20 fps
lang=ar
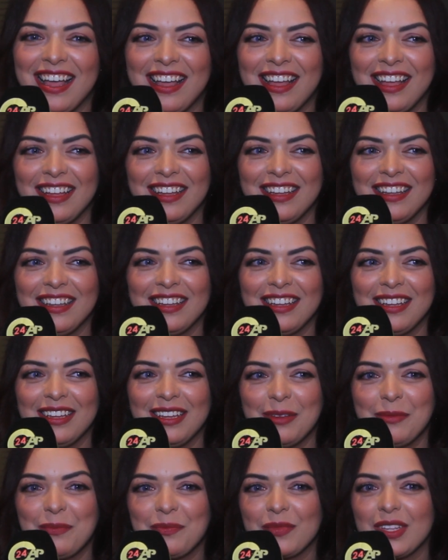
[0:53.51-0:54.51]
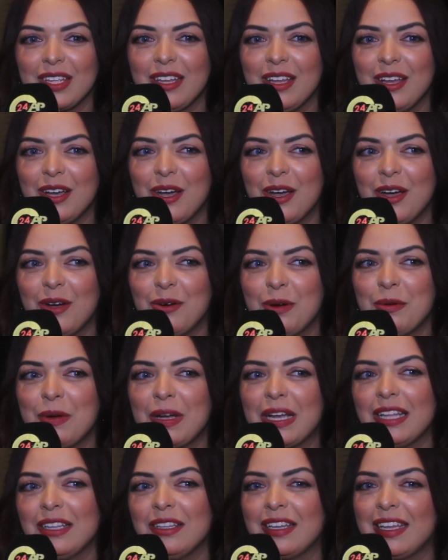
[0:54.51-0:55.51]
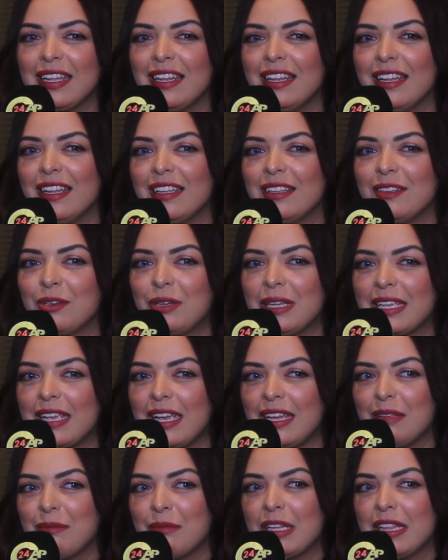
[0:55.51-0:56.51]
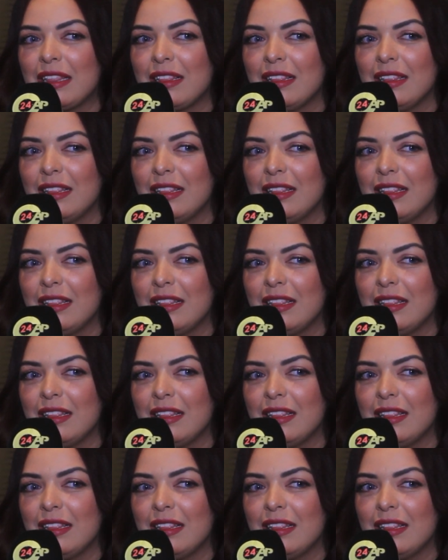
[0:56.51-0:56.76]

آه، هو واخا دوك دوك الكلمات